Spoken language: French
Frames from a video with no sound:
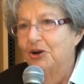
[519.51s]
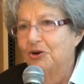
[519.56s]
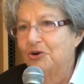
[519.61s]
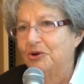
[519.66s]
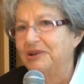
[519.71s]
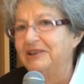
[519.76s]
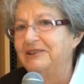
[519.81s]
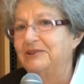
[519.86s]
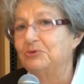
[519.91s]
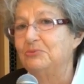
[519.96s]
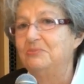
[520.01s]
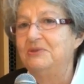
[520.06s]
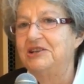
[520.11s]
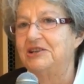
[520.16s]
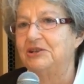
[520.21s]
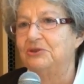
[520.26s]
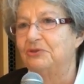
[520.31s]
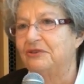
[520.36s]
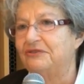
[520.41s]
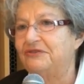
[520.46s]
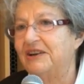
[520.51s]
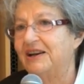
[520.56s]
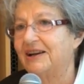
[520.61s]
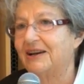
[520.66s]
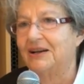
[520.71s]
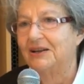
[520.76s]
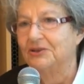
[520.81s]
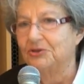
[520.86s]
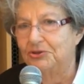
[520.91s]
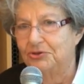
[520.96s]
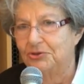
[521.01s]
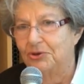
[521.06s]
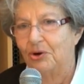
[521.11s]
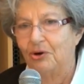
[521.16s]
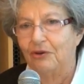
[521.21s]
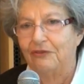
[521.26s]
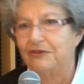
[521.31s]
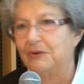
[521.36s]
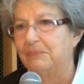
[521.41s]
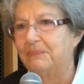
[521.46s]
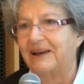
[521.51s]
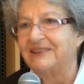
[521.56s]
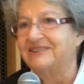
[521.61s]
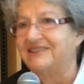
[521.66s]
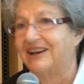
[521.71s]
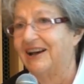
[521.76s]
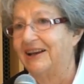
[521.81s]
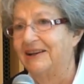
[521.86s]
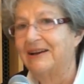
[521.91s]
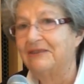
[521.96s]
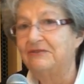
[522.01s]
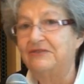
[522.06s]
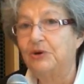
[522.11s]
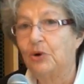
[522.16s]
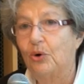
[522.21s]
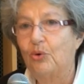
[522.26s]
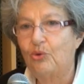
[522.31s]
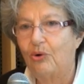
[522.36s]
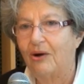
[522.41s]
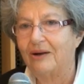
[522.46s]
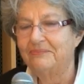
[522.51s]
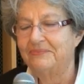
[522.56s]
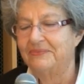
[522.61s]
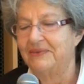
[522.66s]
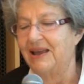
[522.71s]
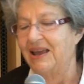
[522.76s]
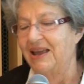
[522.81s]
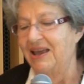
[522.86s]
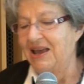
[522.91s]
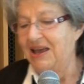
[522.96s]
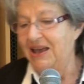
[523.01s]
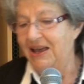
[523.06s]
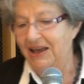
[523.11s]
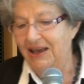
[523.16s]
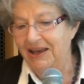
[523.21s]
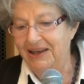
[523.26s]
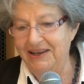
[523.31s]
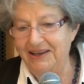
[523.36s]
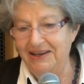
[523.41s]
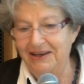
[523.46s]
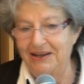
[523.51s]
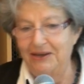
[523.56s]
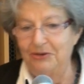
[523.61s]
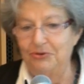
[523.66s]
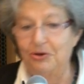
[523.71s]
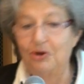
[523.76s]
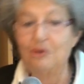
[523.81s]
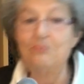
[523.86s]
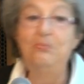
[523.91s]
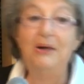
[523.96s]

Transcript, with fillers: qu'on était obligé de faire quand on fait partir un avion. Quoi. Et donc